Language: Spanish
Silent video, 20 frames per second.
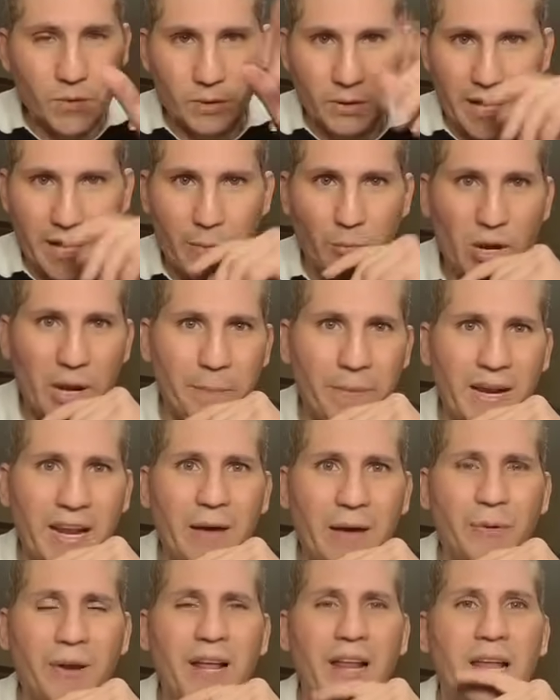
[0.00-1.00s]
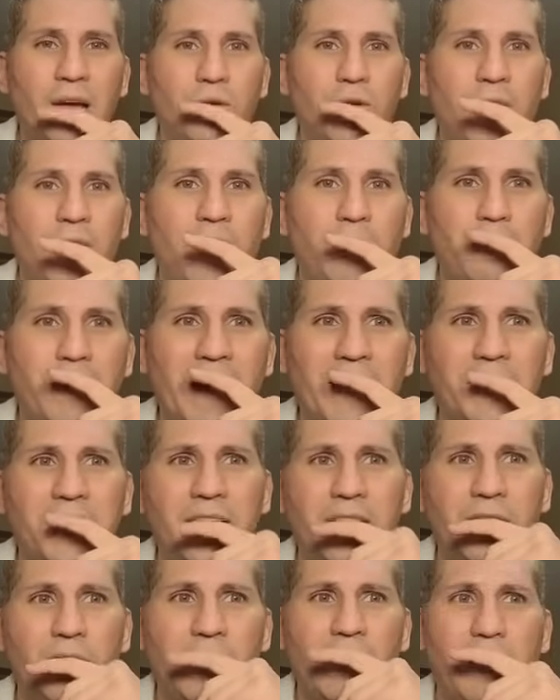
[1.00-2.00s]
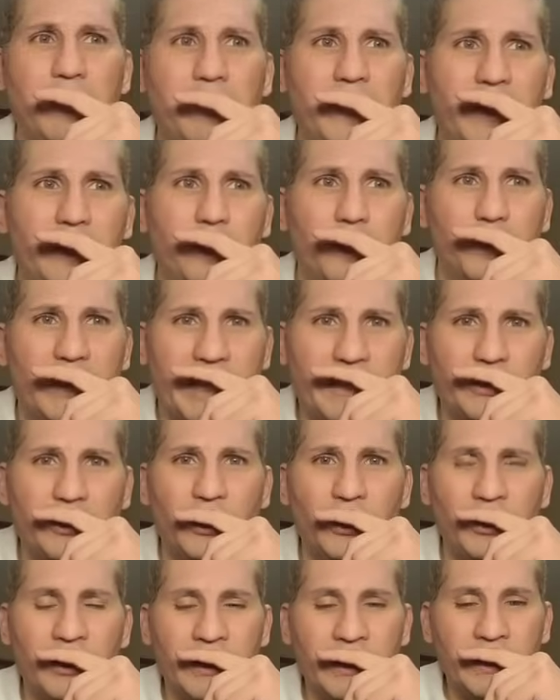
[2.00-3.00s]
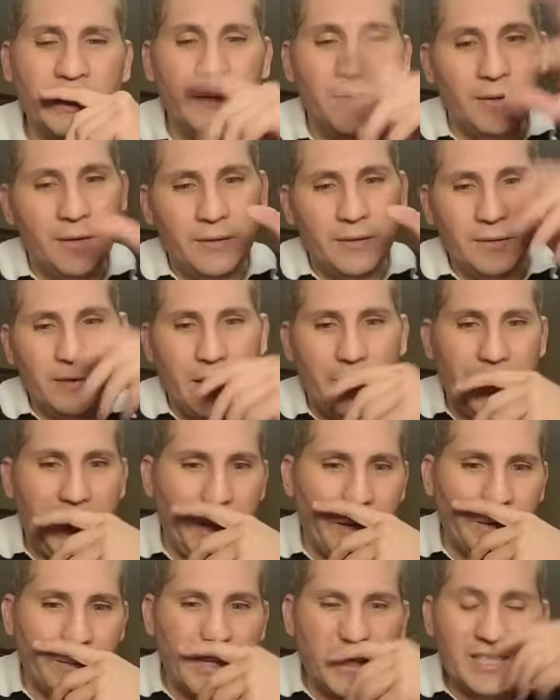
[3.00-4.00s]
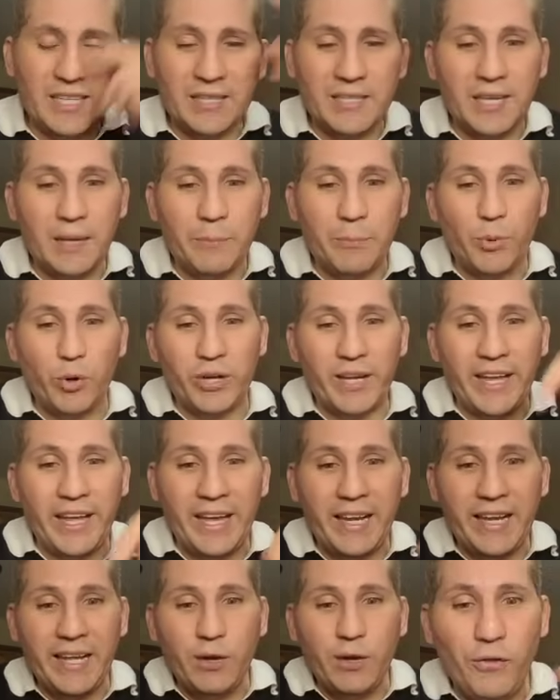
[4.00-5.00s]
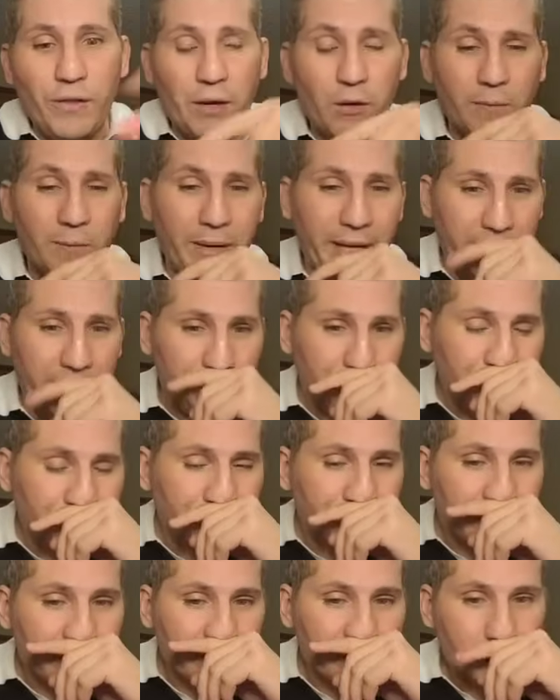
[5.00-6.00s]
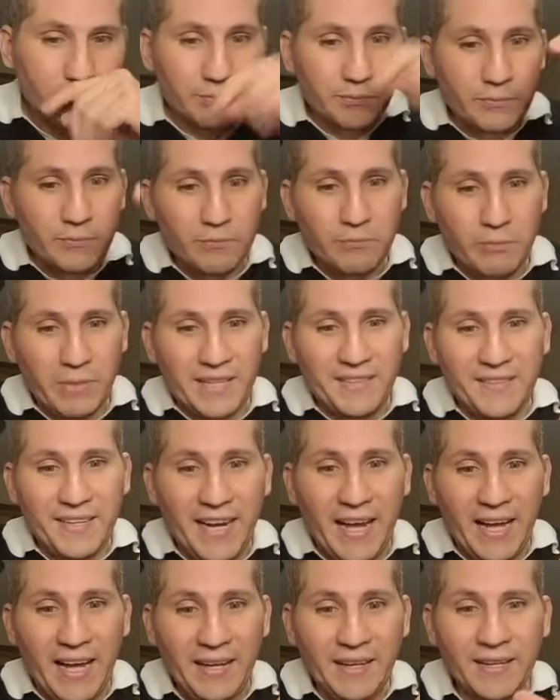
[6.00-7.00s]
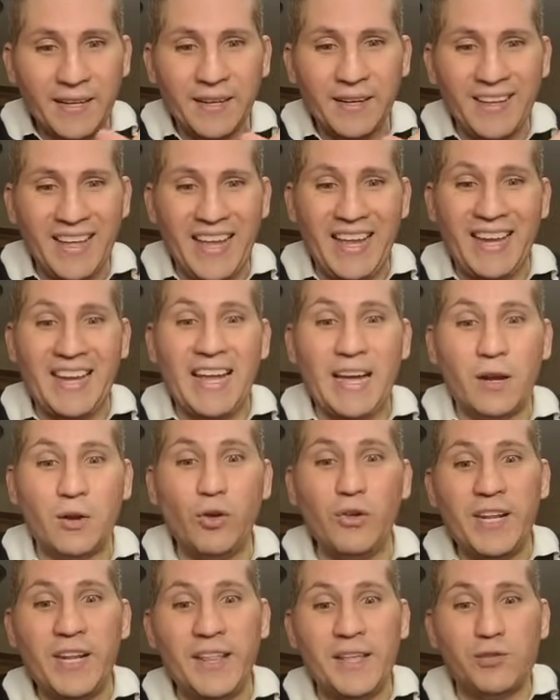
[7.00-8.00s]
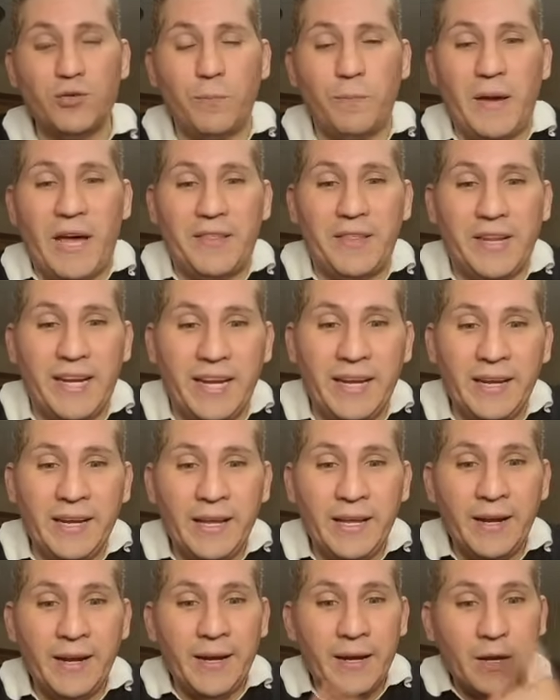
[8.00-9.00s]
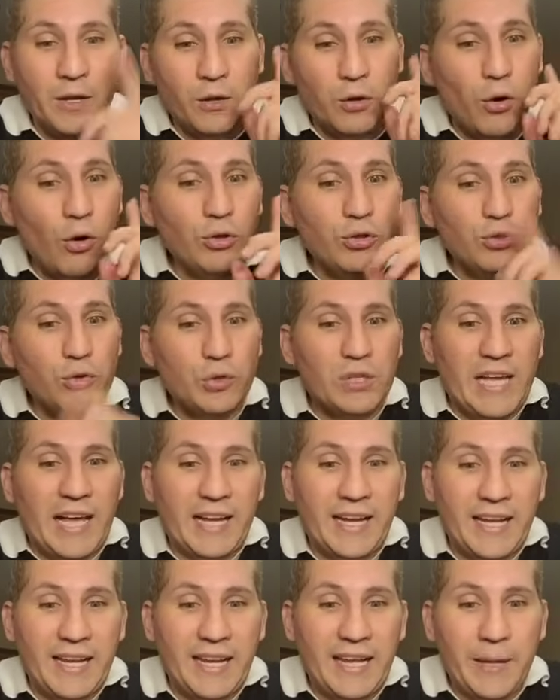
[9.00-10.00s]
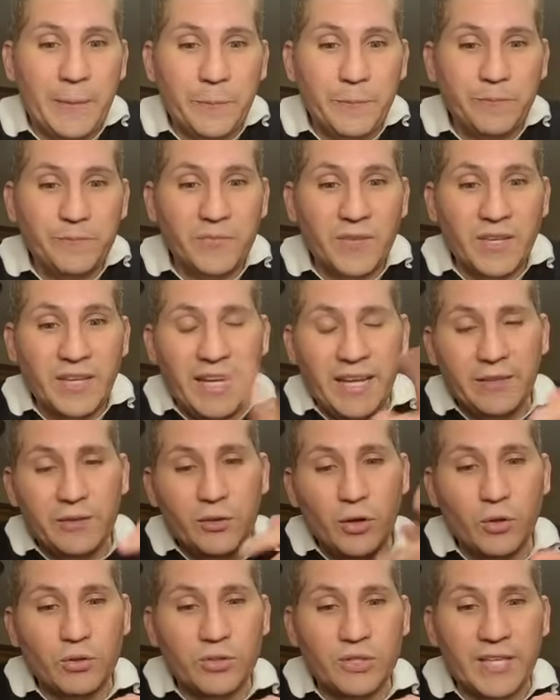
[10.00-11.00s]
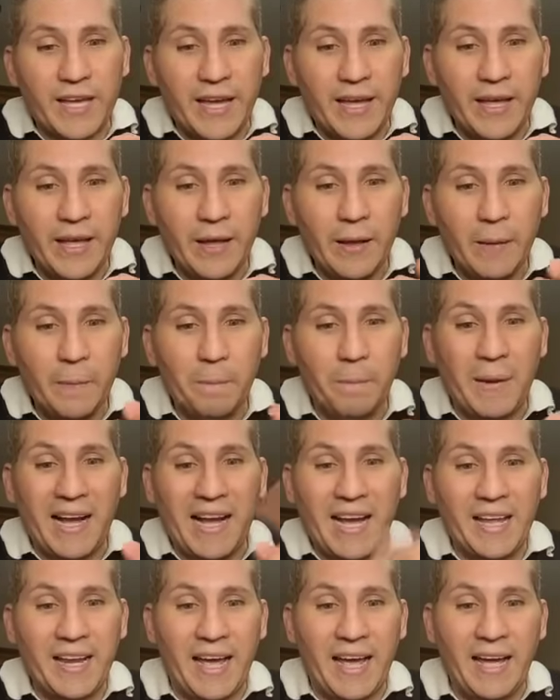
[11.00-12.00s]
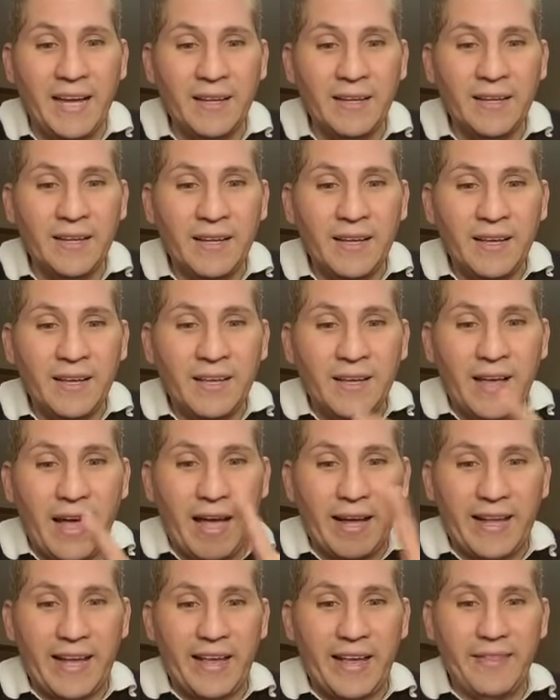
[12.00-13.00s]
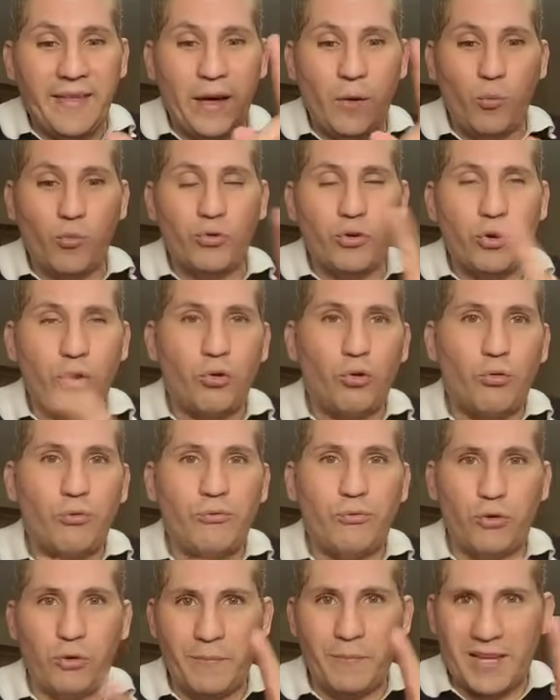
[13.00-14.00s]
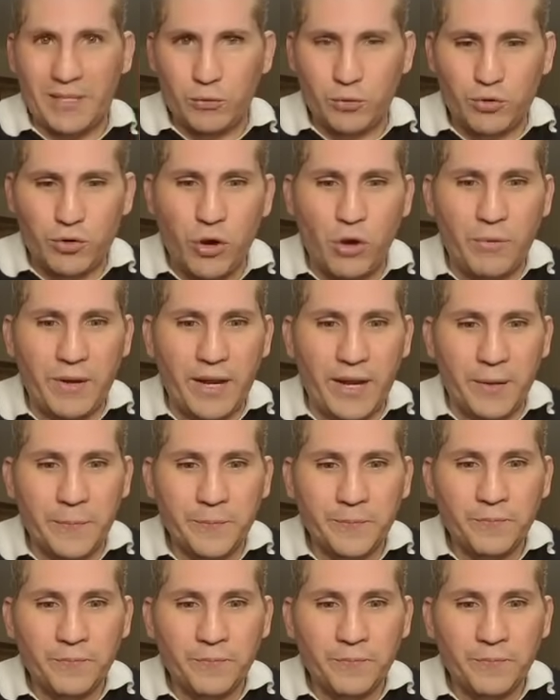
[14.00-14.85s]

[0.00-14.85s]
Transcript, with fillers: Leemos la palabra, la gloria del Padre, el Hijo y el Espíritu Santo. Amén. Dice así, porque el del Hombre vendrá en la gloria de su Padre con sus ángeles y entonces pagará a cada uno conforme a sus obras.